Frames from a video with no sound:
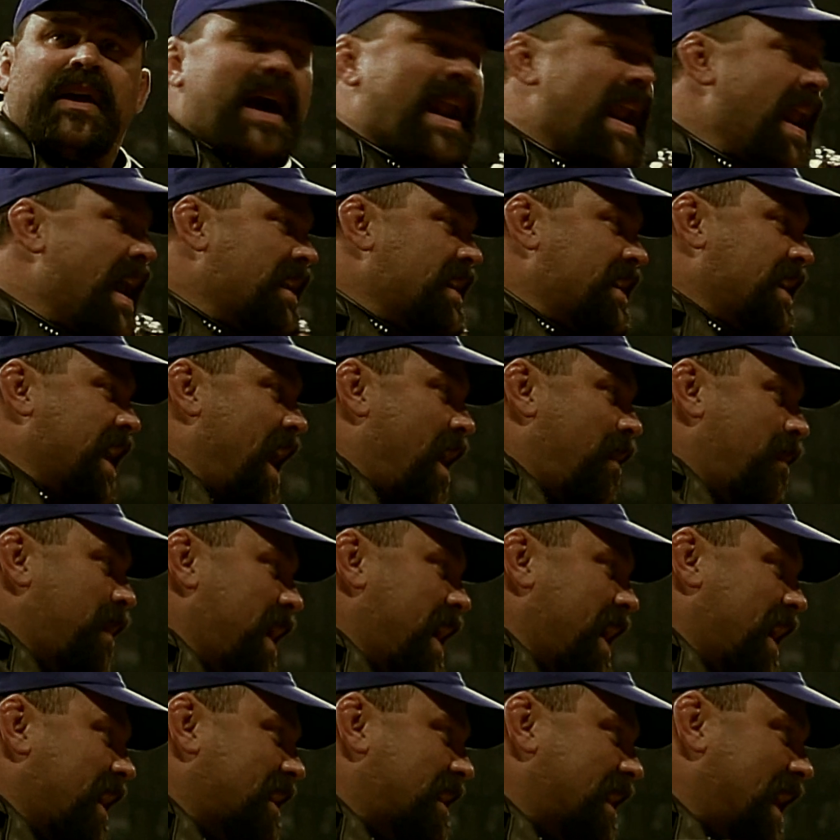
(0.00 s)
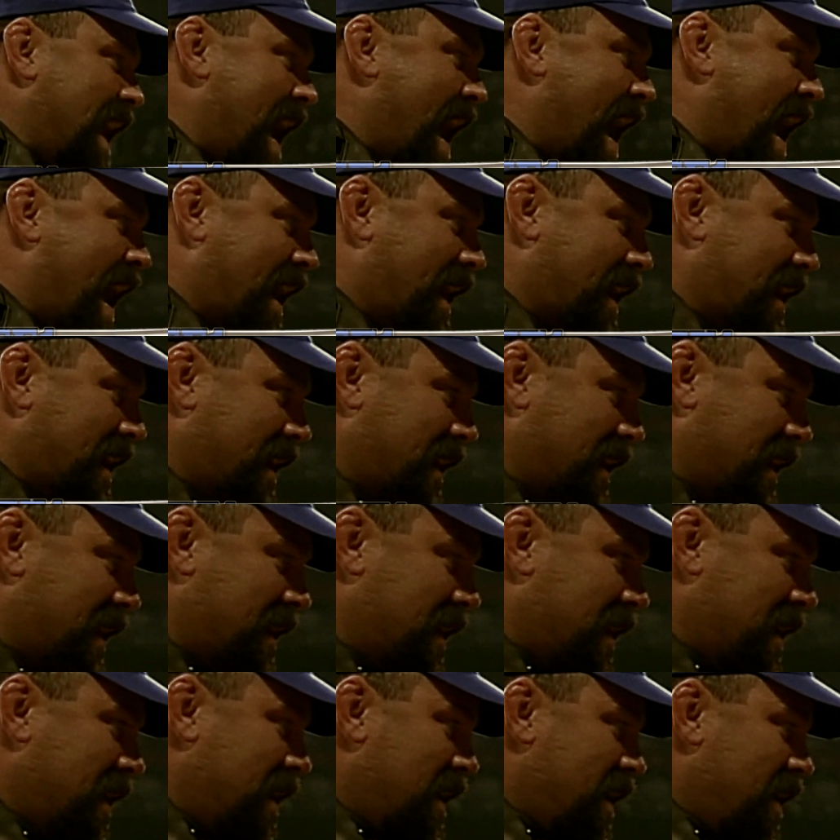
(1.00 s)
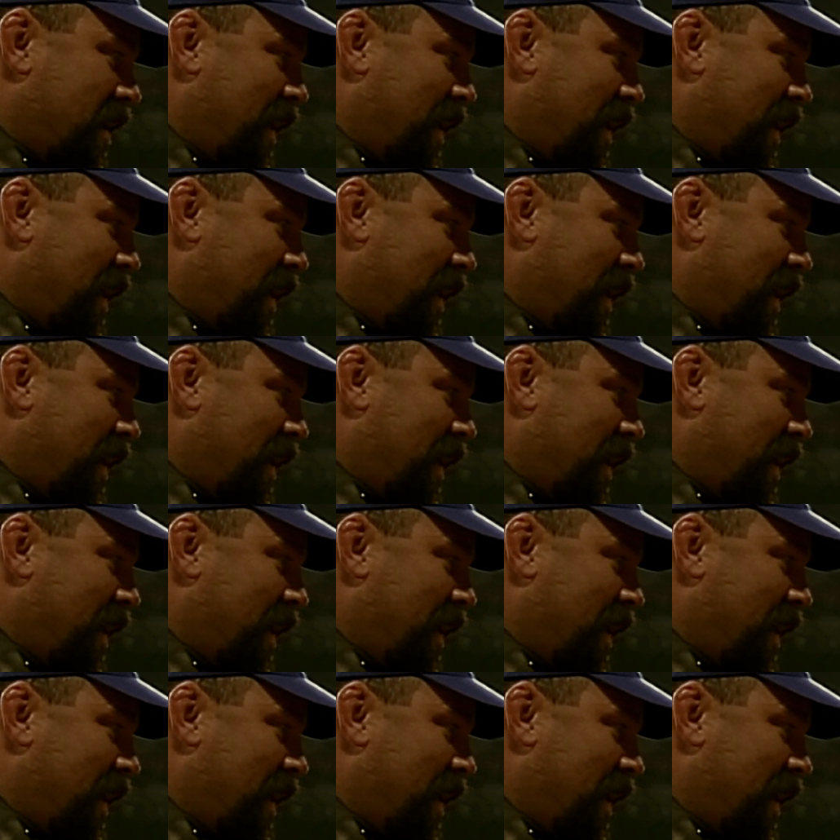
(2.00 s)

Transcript: ¿De qué se está riendo? Eh, no